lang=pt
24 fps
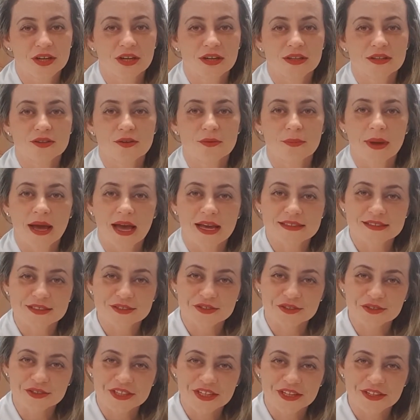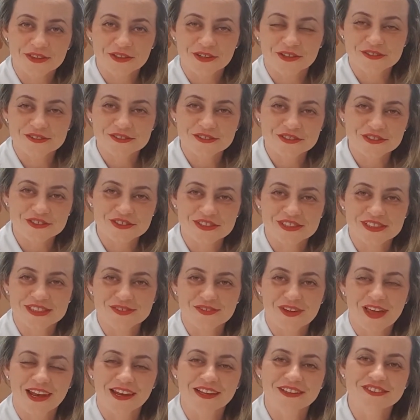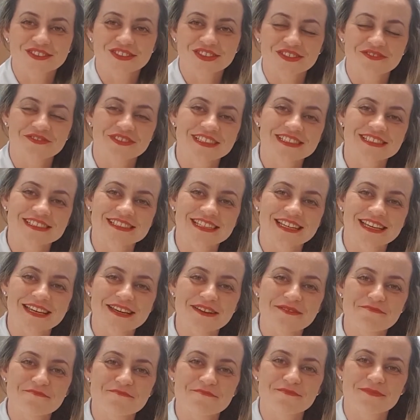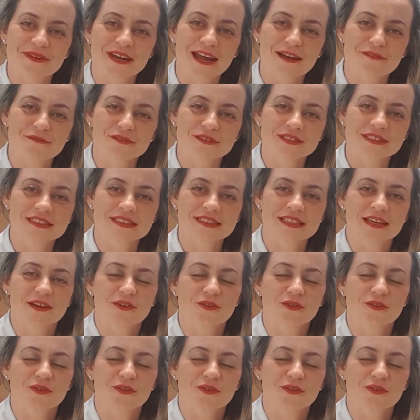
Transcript: No mais, eu tô aqui todos os dias falando de AVC para você.